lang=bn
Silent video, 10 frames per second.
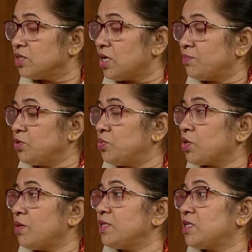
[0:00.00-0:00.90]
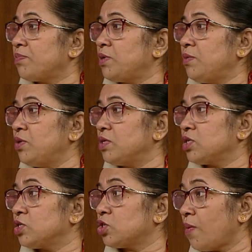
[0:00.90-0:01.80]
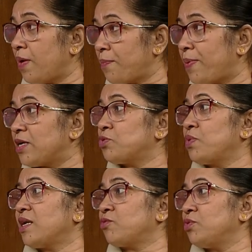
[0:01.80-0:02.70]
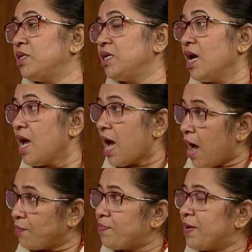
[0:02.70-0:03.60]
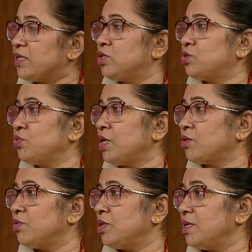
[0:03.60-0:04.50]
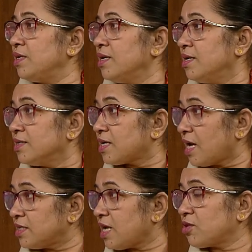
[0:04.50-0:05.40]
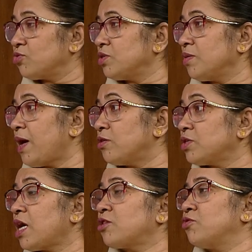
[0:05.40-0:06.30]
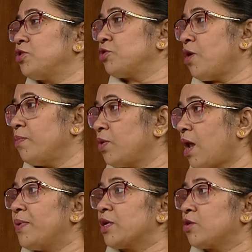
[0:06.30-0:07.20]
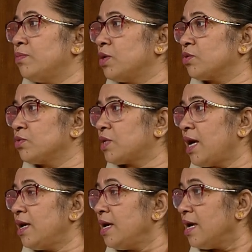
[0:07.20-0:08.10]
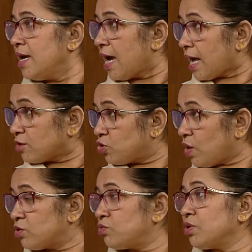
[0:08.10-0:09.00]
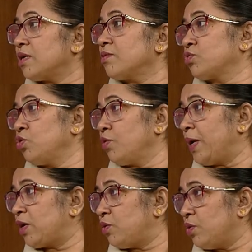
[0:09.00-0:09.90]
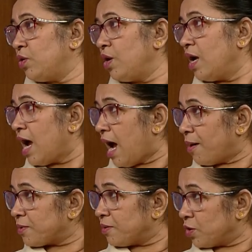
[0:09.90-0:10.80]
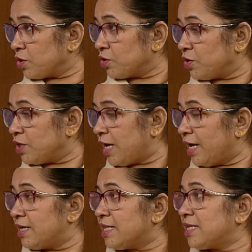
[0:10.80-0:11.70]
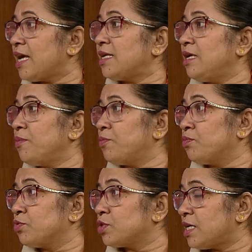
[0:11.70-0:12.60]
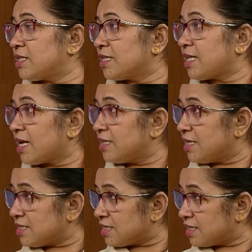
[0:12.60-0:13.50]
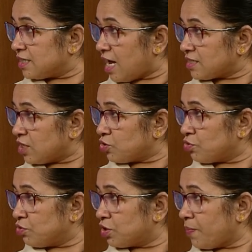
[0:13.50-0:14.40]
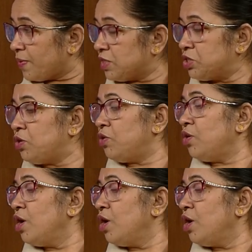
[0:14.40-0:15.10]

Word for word: শেখ মুজিবুর রহমান সাহেব কি বলেছেন সবাই পায় সোনার খুনি আমি পেয়েছি চুরের খুনি সাড়ে সাত কোটি মানুষ আট কোটি কম্বল আমার কম্বল কোথায় চুয়াত্তরের দুর্ভিক্ষ আপনি মনে করেন এগুলা থেকে কি বোঝা যায় তারা দেশ কি না শাসন করতে পেরেছিল